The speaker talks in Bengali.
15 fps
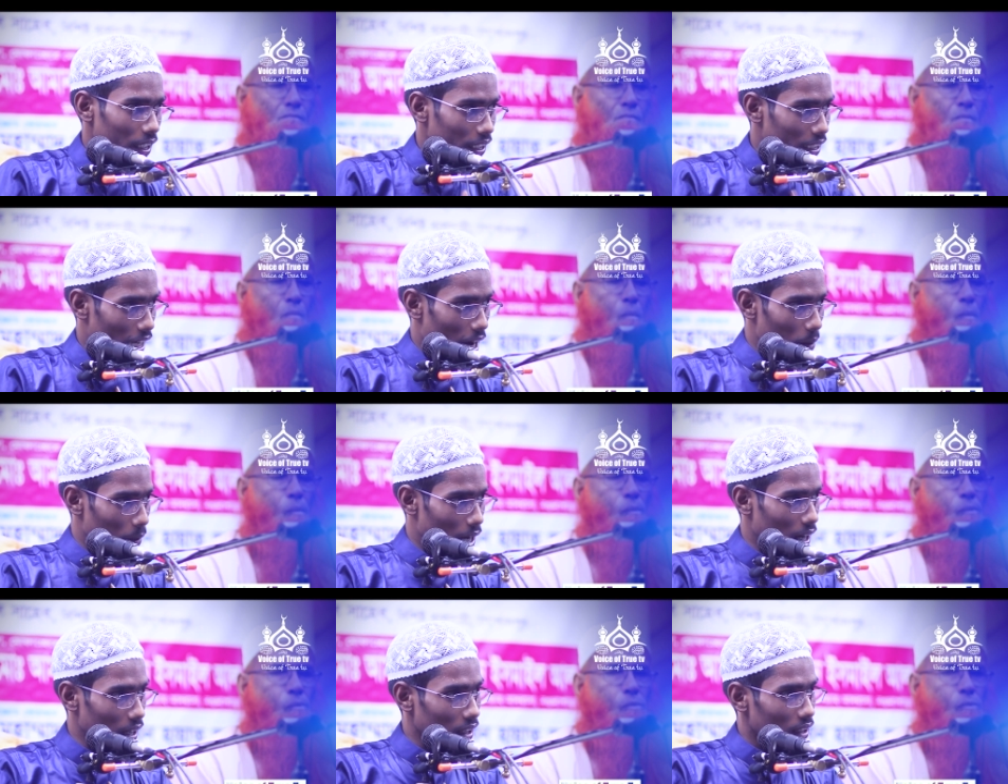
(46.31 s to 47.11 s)
এটা
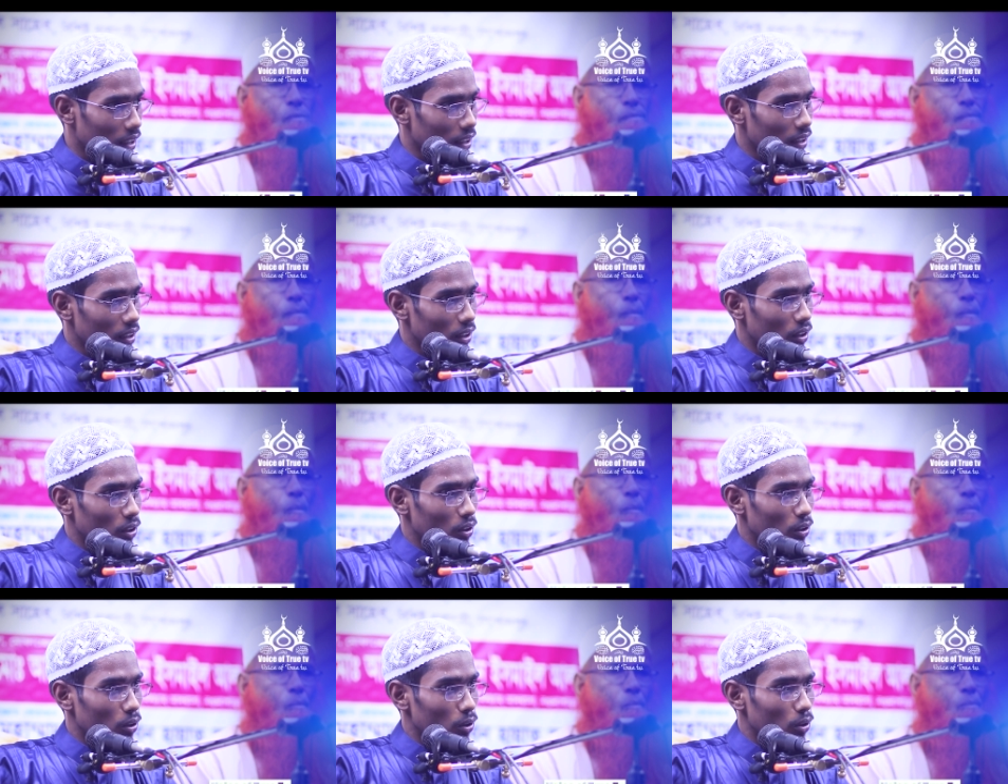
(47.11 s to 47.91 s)
আমার
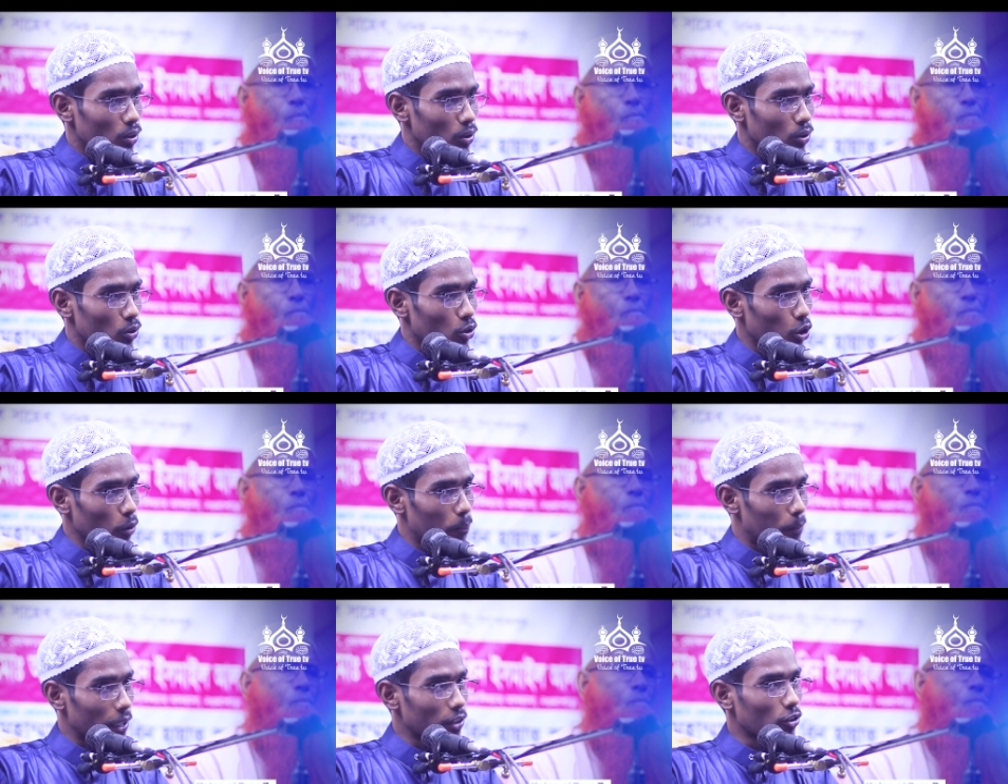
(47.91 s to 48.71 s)
খুব
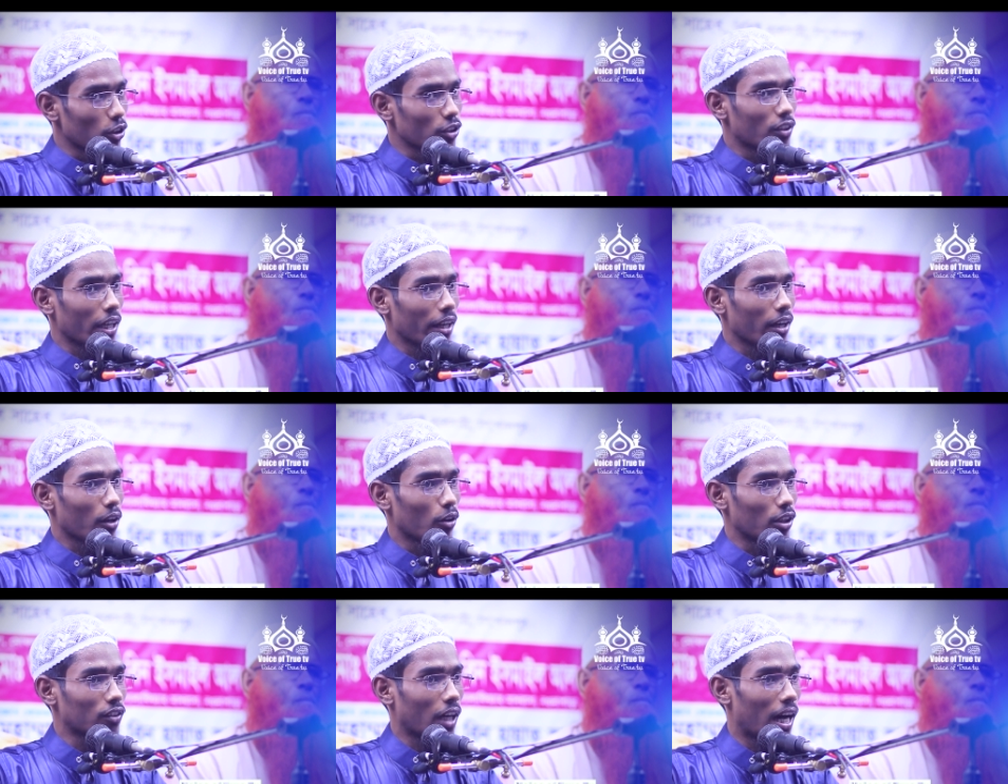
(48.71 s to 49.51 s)
ভিতর থেকে
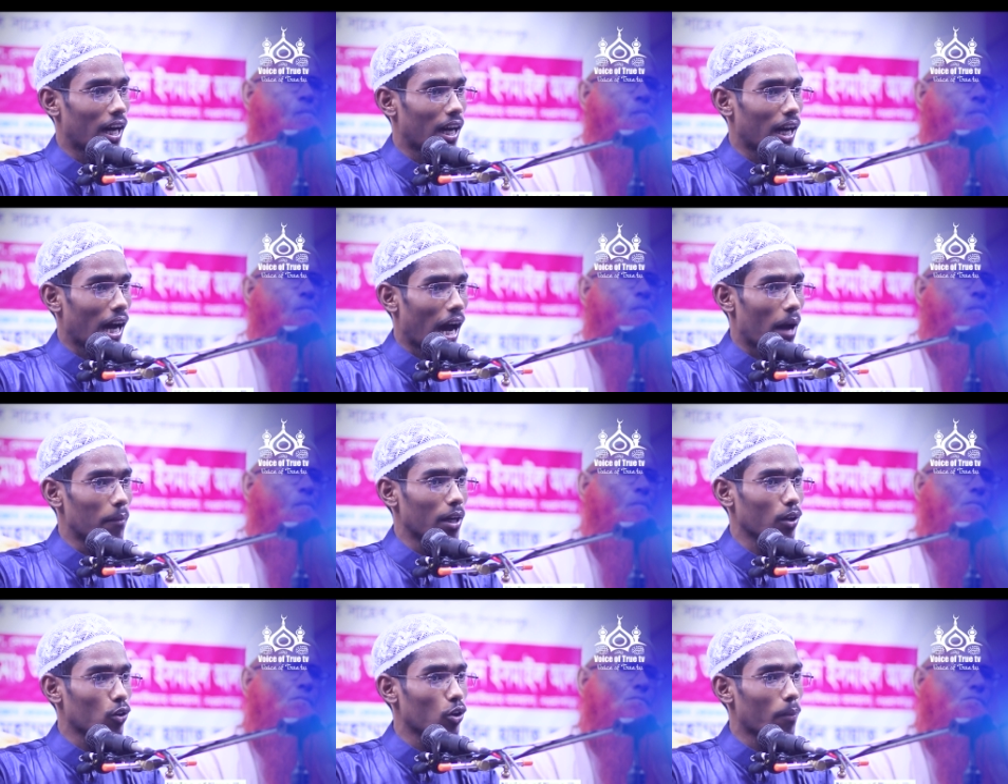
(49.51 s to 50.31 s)
কথা
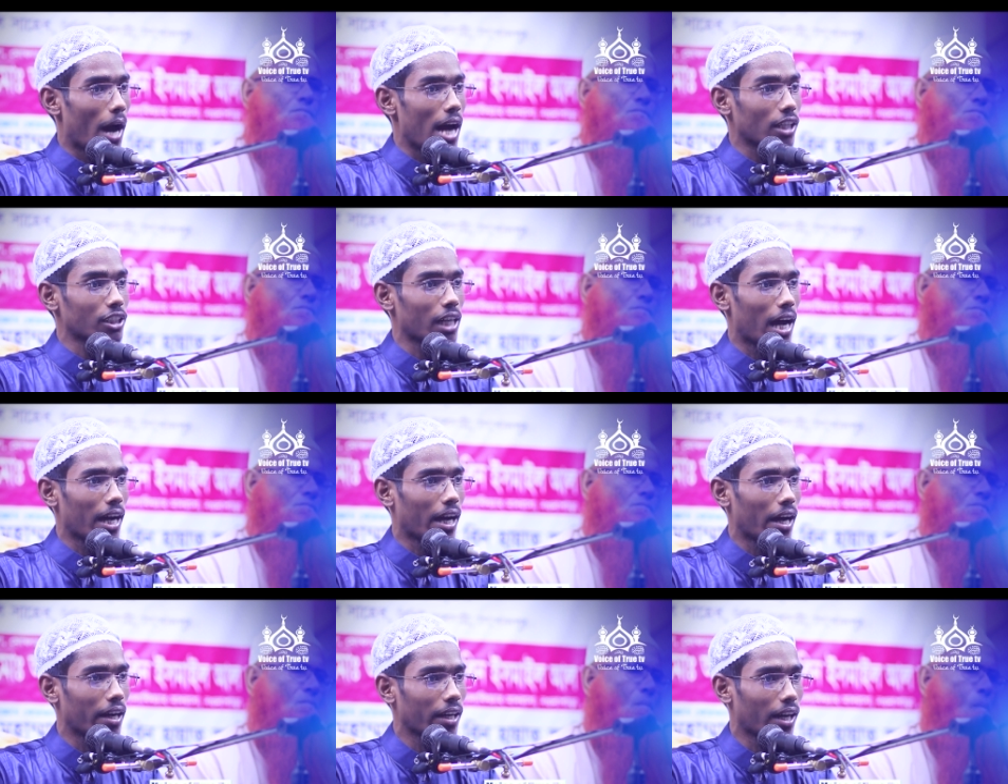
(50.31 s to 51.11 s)
আমার খুব আশা
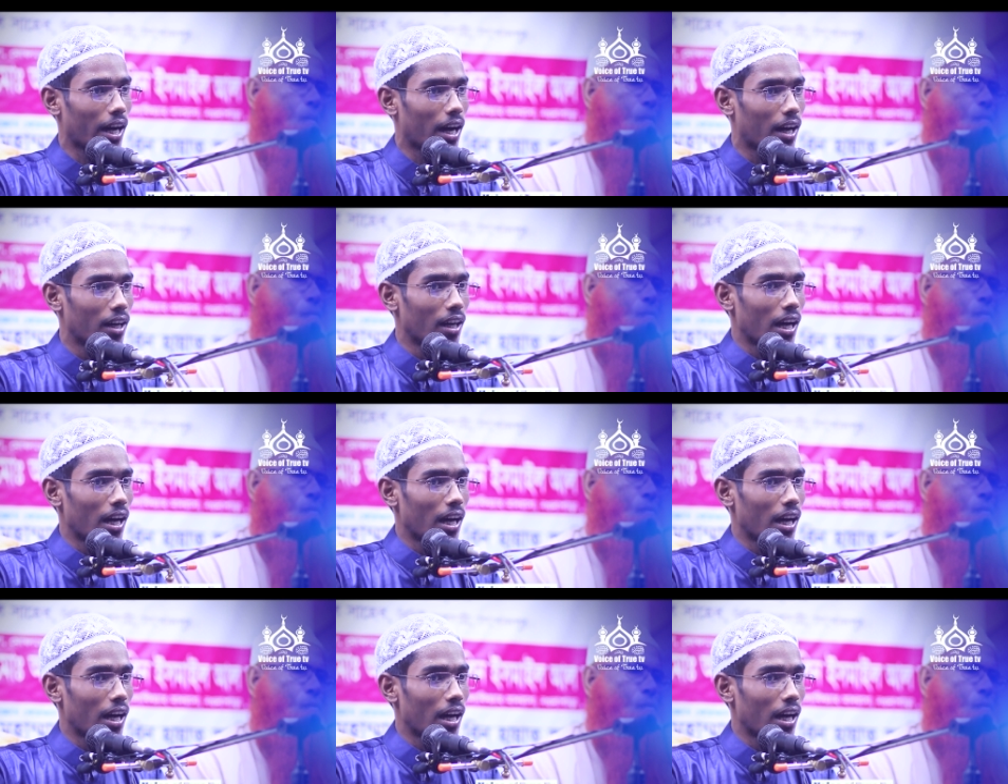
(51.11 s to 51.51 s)
আকাঙ্ক্ষা